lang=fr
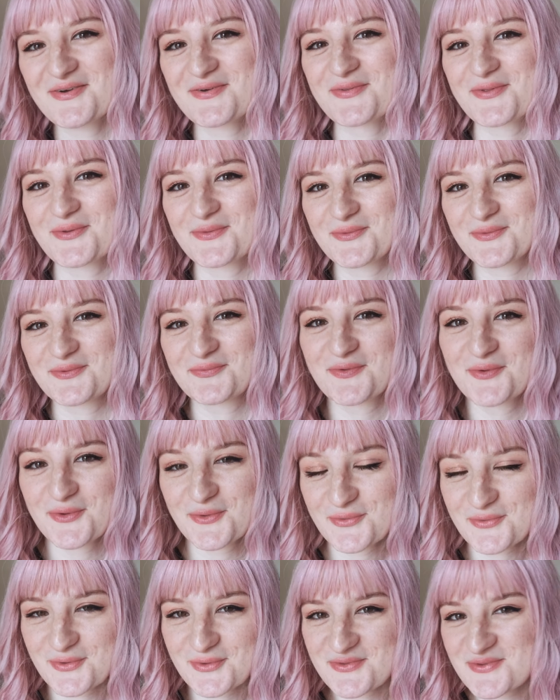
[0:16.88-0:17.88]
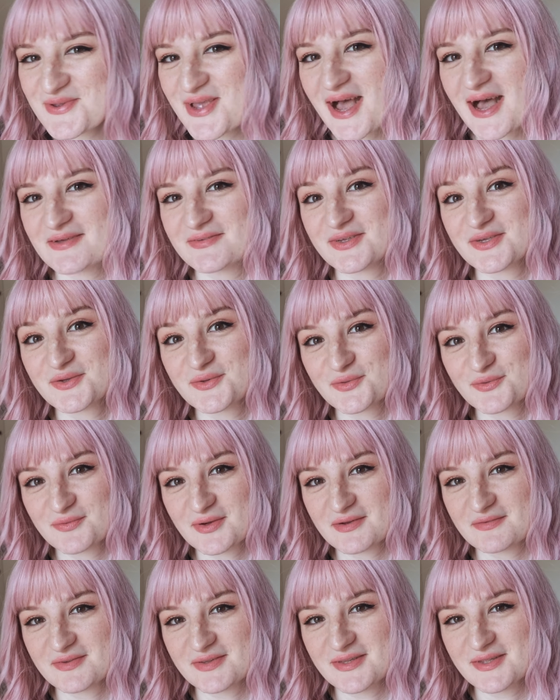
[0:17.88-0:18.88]
on se retrouve aujourd'hui avec une
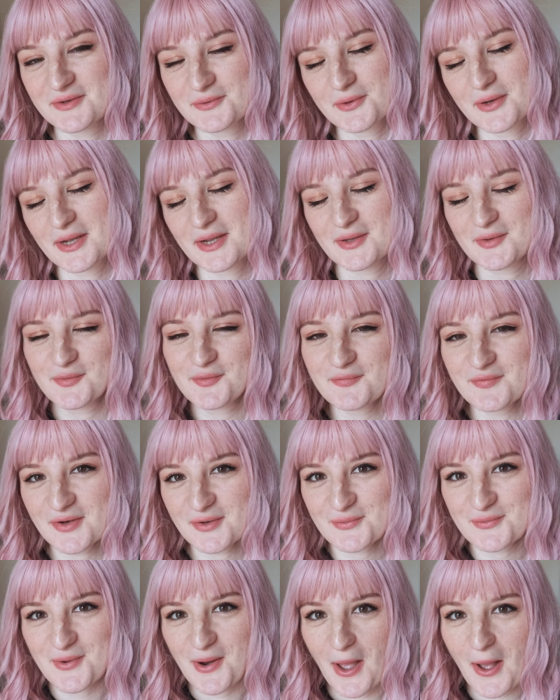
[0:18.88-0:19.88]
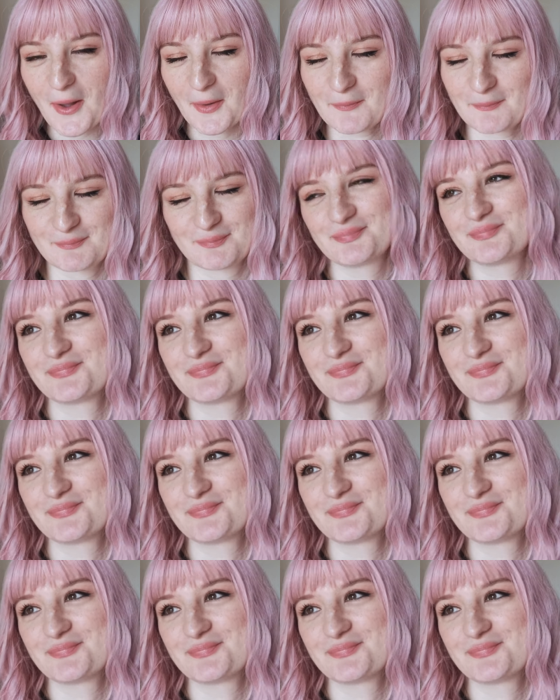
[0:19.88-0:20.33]
nouvelle vidéo et une nouvelle couleur.